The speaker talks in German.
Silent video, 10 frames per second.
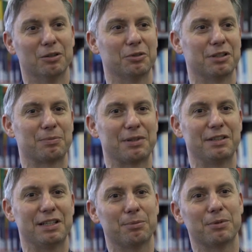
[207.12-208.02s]
Und es
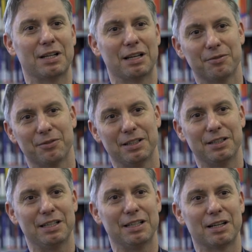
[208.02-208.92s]
passiert eben dann, wenn
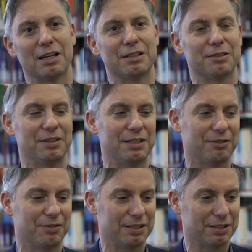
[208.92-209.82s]
die Inhalte, wenn die
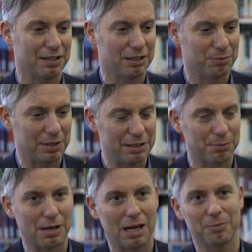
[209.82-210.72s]
Fertigkeiten bei Ihnen
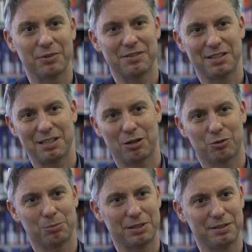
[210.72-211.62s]
bleiben, wenn sich die
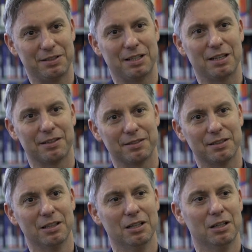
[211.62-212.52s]
automatisieren
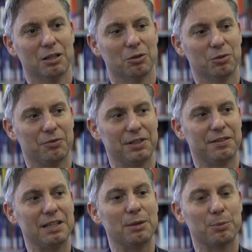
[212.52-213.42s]
lassen und wenn
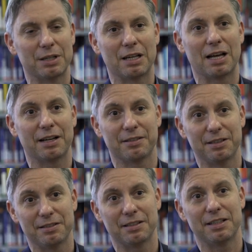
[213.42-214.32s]
Sie eben in der Lage sind,
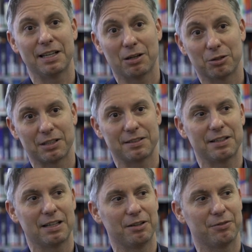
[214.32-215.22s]
diese Dinge auch
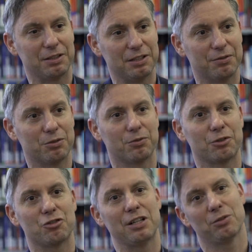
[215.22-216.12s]
tatsächlich vertieft zu
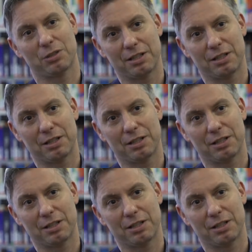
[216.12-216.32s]
verstehen und